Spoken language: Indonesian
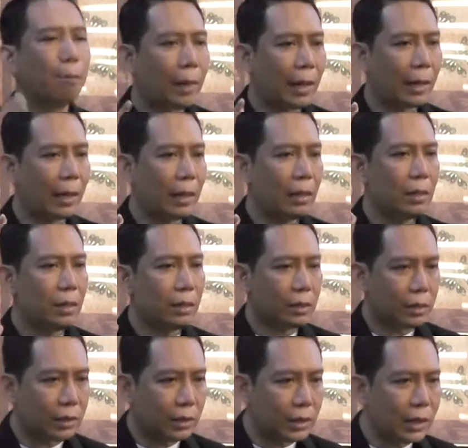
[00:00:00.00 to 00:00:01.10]
Maka
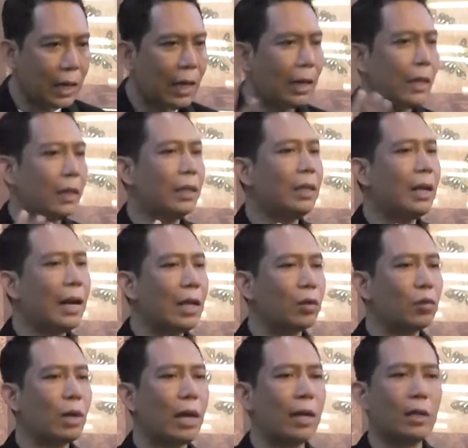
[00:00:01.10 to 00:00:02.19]
secara tidak
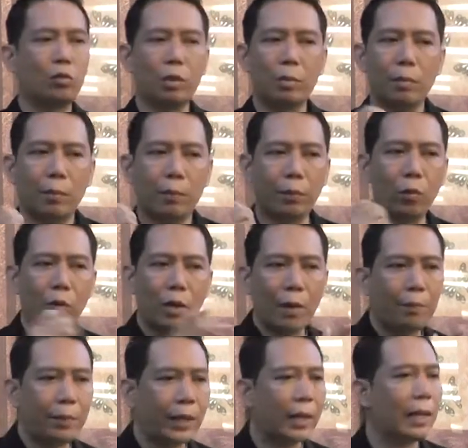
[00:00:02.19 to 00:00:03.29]
langsung Anda sudah
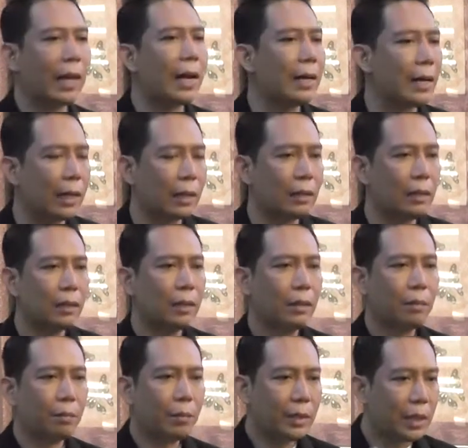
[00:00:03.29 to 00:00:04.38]
memprogram pikiran Anda
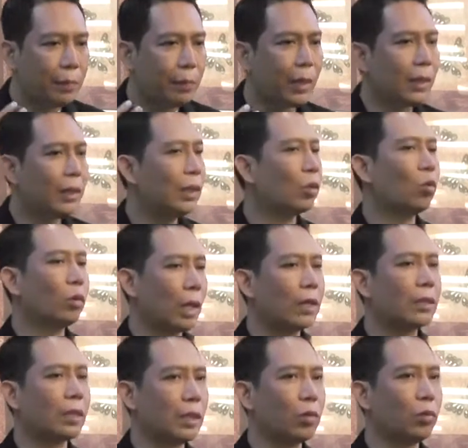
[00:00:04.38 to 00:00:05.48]
tidak berhenti total
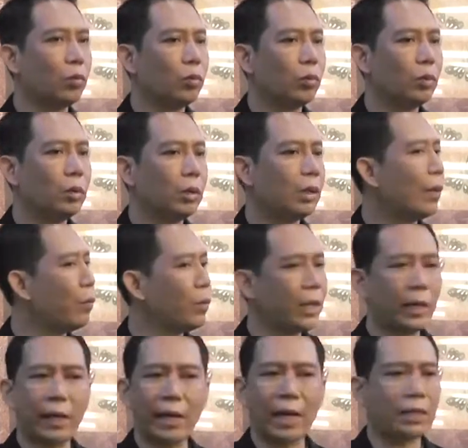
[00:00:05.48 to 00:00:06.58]
seperti tidak
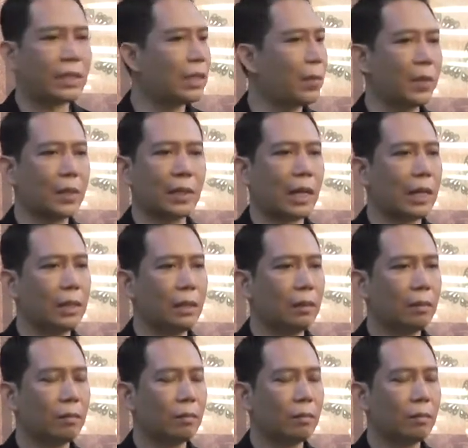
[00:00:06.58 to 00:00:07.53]
mengkreasi sama sekali.